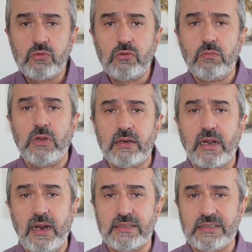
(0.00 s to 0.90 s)
Bu zulümler
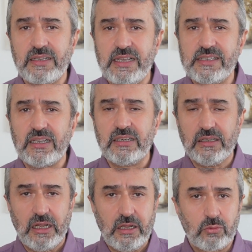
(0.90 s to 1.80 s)
karşısında insanın
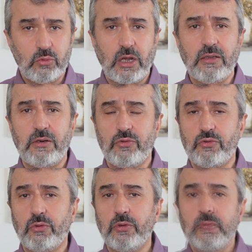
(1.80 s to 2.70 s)
dudakları uçukluyor.